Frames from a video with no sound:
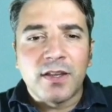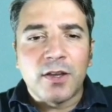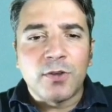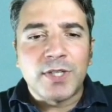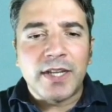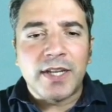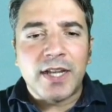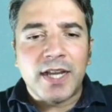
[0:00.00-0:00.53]

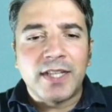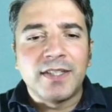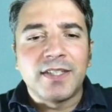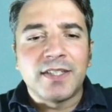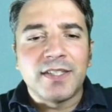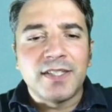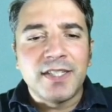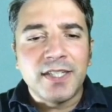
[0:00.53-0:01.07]
aus einer
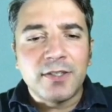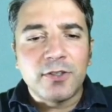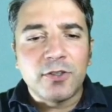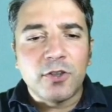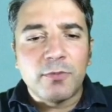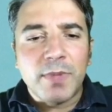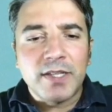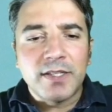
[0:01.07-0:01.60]
anderen Sicht
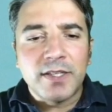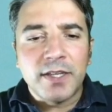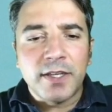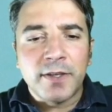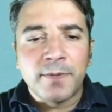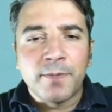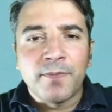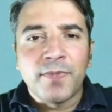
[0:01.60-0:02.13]
nochmal
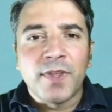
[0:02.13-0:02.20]
sehen.